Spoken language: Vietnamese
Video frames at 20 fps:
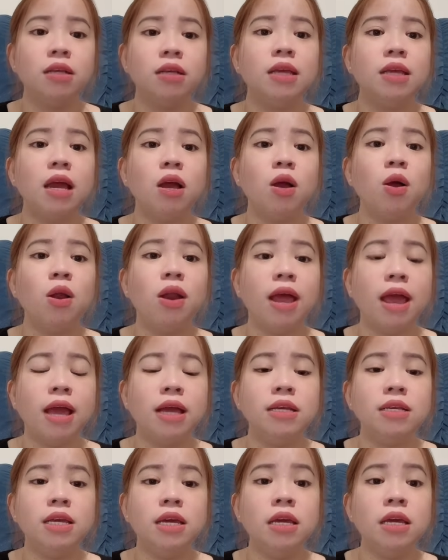chắc có
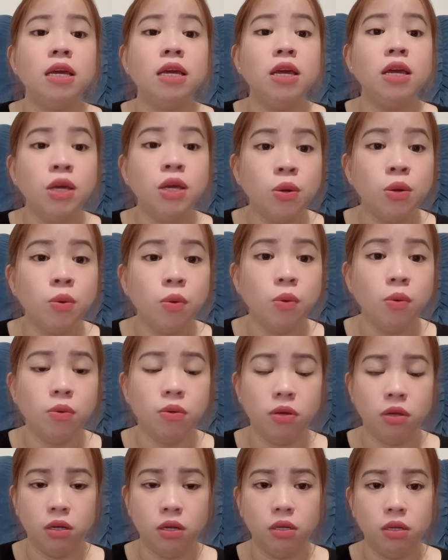lẽ chị yếu
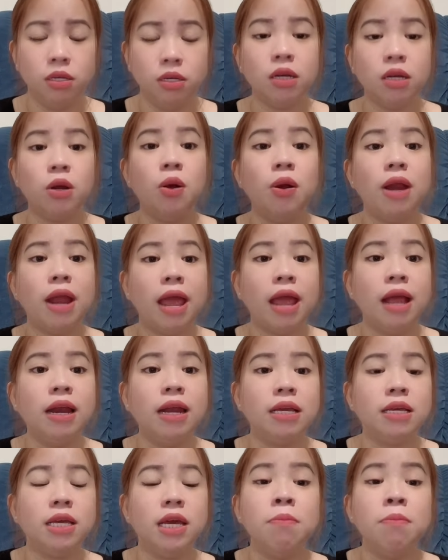chắc có lẽ
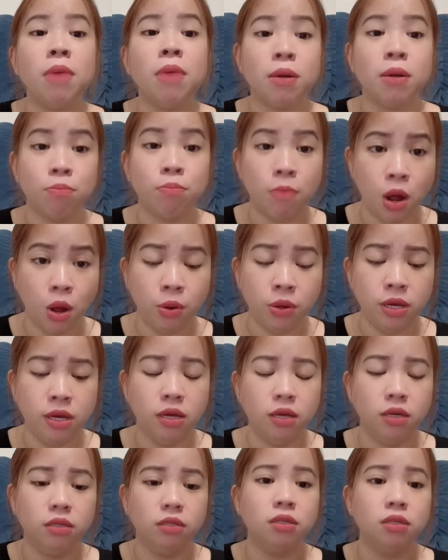là chị mệt
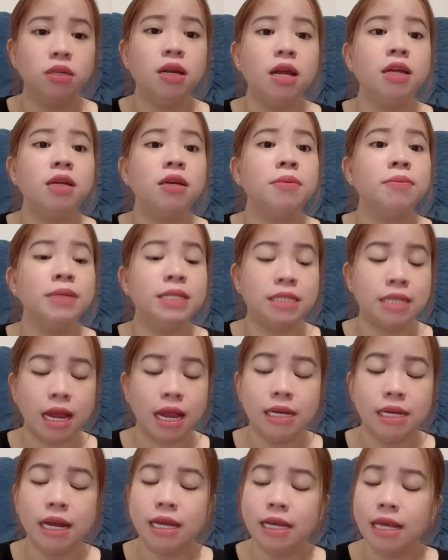mỏi cho nên nó mới
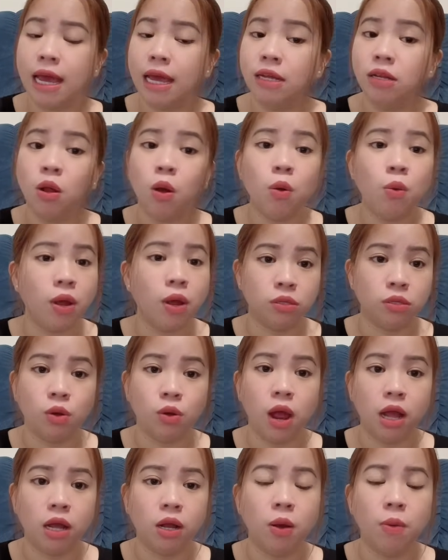xảy ra vậy thôi hoàn
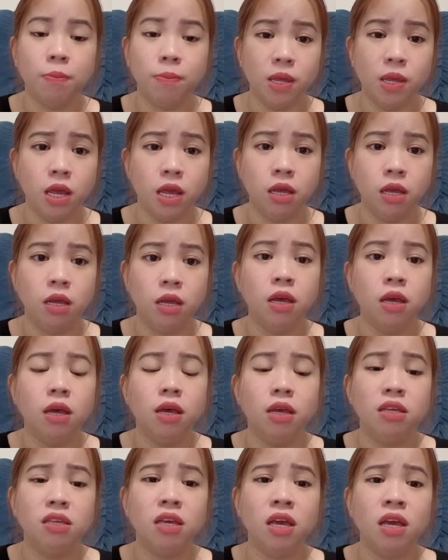toàn không có gì
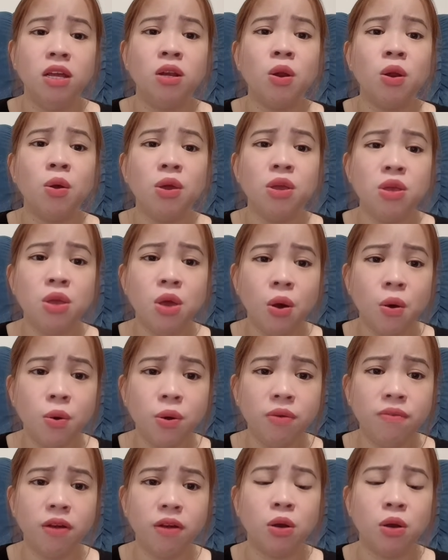chị nói
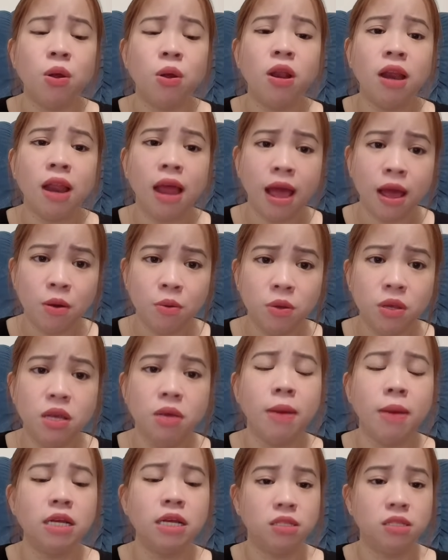dối và nói láo
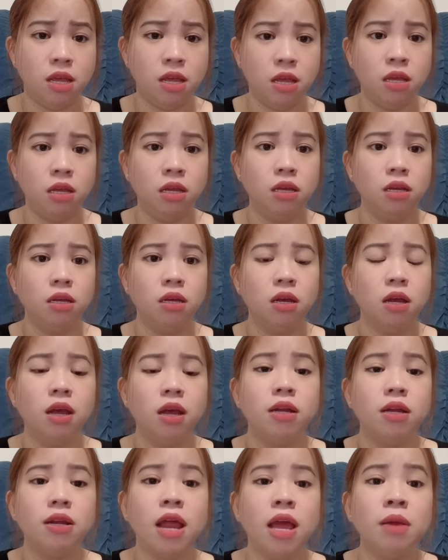với bác sĩ
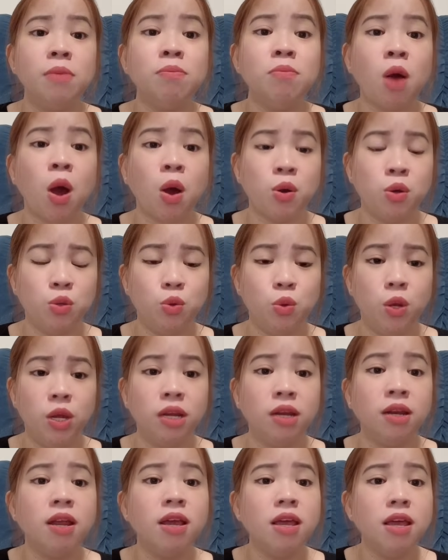để mọi
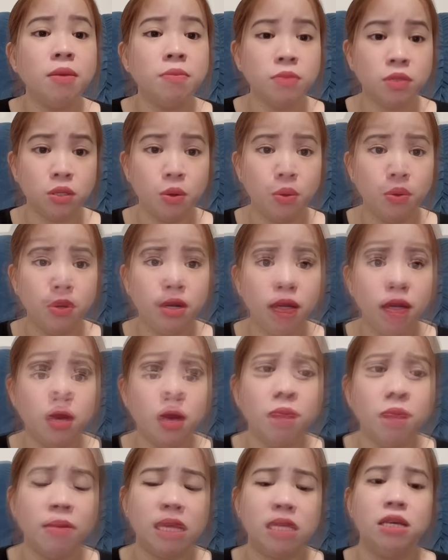chuyện nó im xuôi
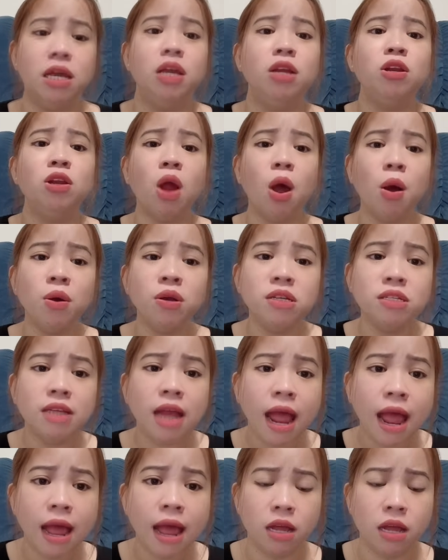nếu mà chị nói
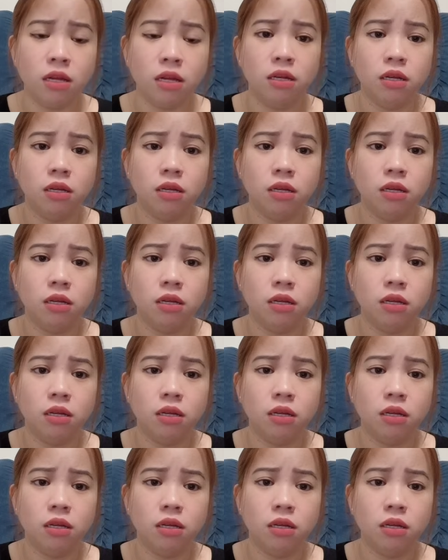ra